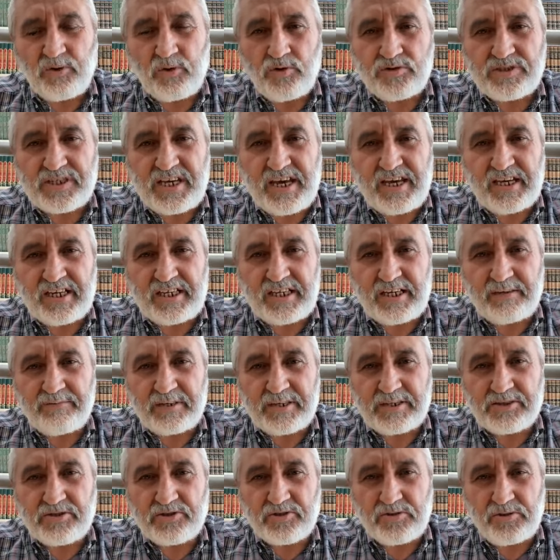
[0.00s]
Kuzey
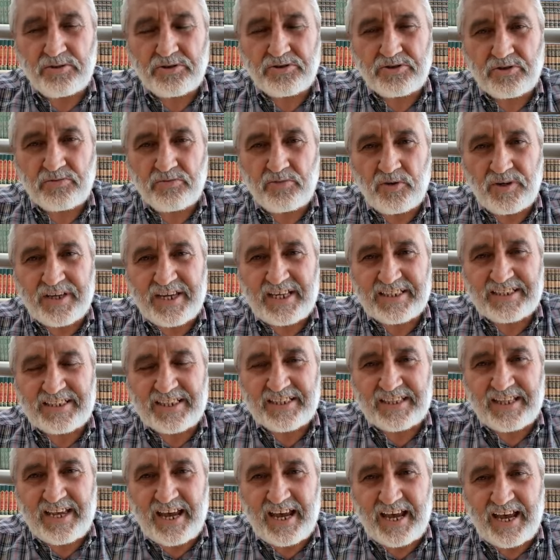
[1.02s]
Kıbrıs Türk
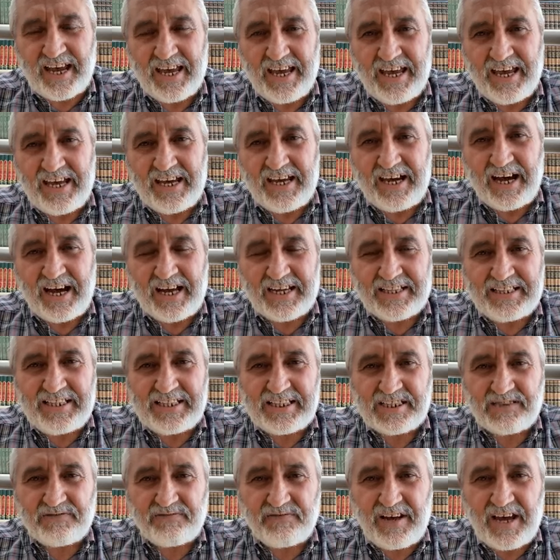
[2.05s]
Cumhuriyeti'nde
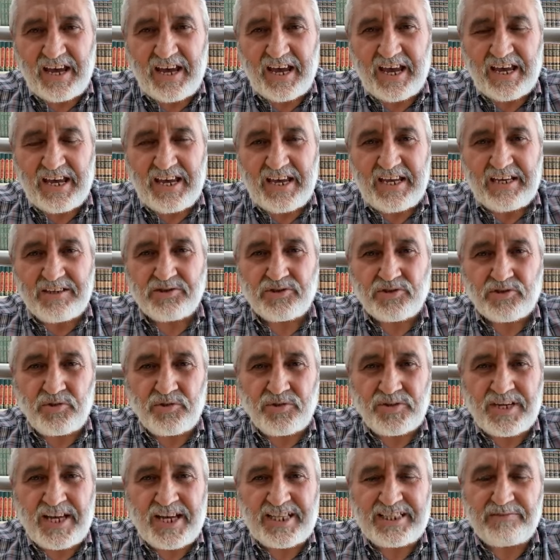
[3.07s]
hadis ve
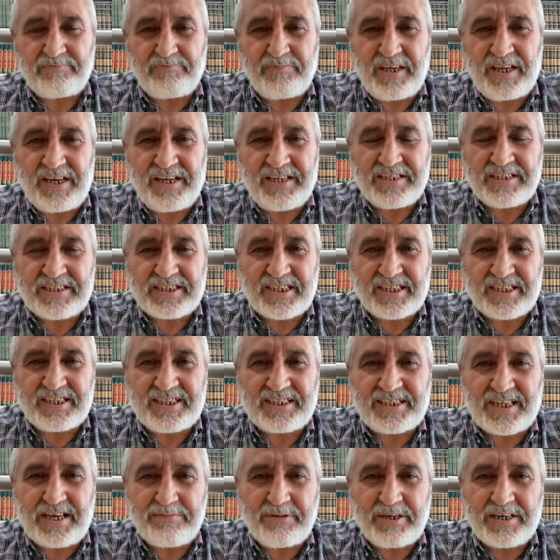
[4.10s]
sünnet bilinci
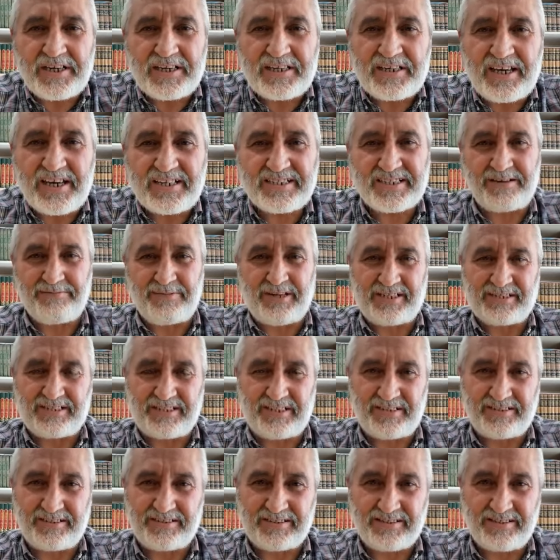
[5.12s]
kitabını
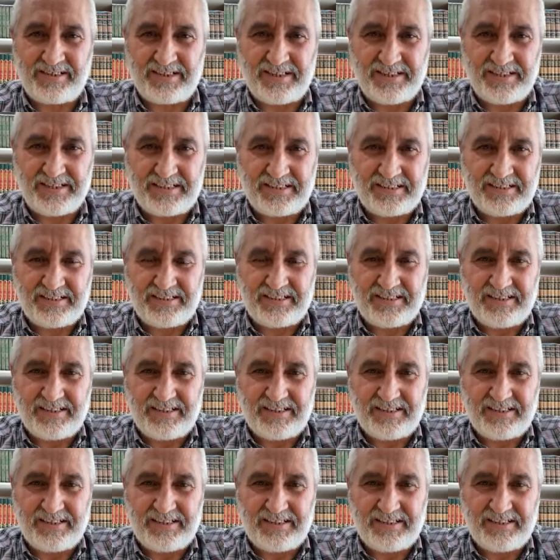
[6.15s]
yazamazdınız yani.